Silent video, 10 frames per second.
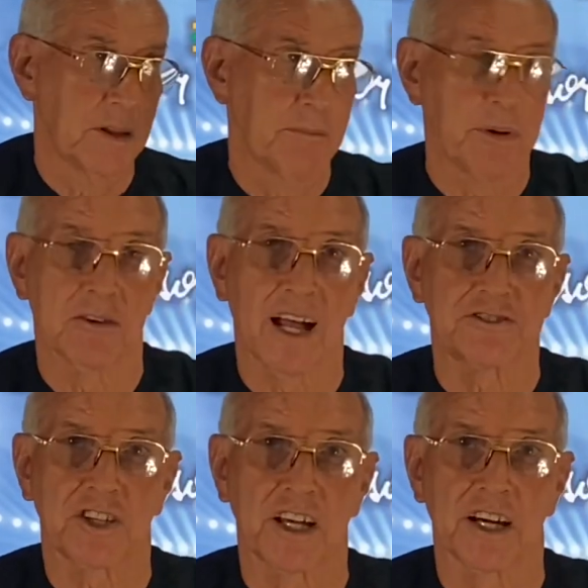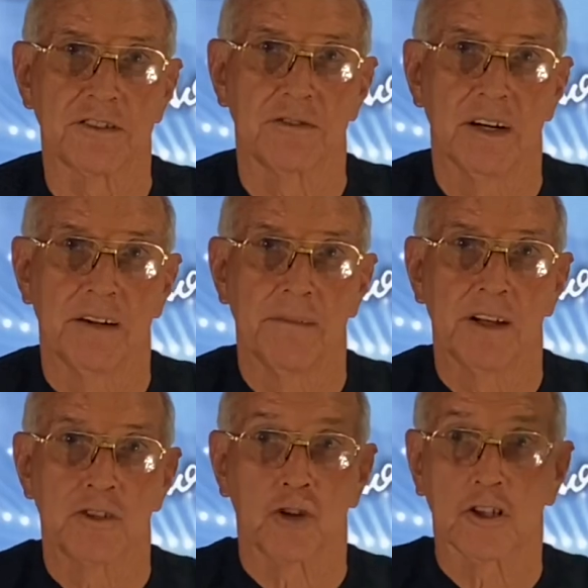Pelo lado esquerdo.
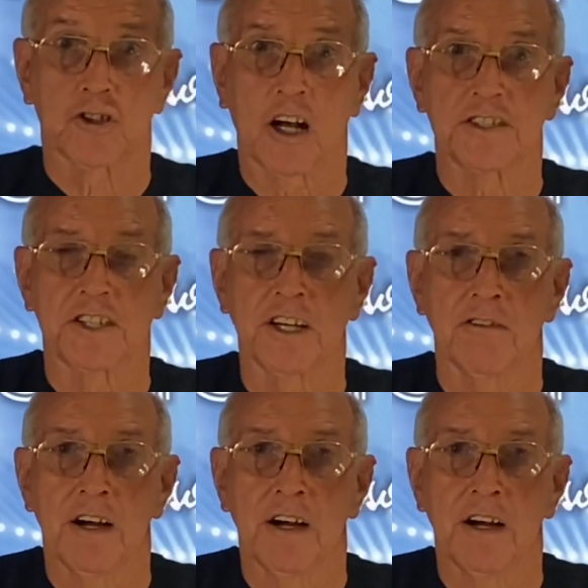entrou sozinho,